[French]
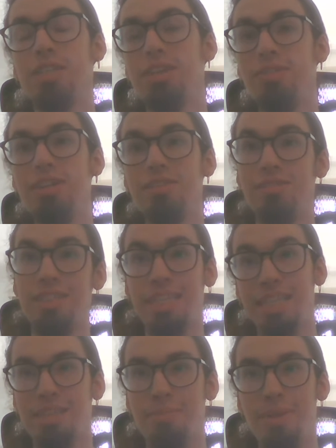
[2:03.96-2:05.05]
vous savez que
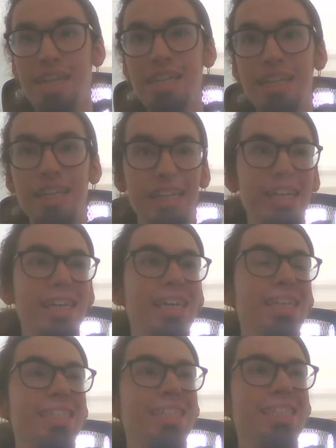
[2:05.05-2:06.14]
cette semaine,
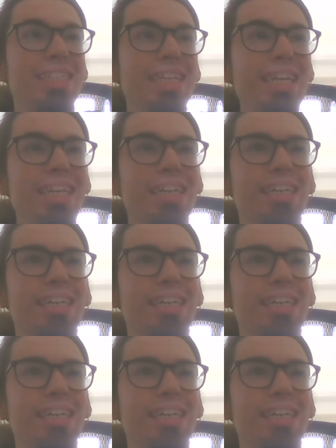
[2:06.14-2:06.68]
c'est